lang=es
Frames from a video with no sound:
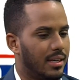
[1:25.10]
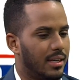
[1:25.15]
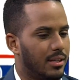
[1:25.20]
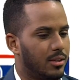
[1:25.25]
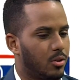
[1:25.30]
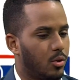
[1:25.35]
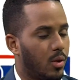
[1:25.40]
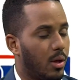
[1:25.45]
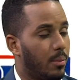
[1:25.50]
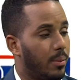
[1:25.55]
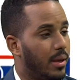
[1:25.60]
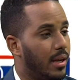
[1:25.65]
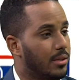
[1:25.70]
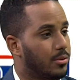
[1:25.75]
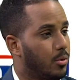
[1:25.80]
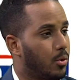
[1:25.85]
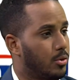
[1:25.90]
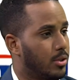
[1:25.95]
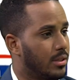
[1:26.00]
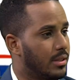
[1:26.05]
todavía a
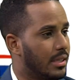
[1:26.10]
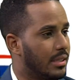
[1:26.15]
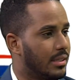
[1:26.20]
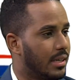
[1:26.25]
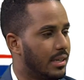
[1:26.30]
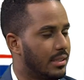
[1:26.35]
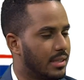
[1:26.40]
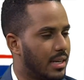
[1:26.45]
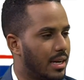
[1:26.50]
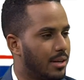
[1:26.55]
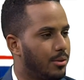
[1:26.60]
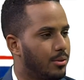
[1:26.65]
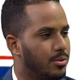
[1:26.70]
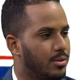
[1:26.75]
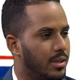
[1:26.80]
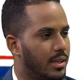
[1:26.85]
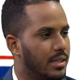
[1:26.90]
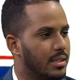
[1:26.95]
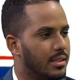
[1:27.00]
sus 86 años sigue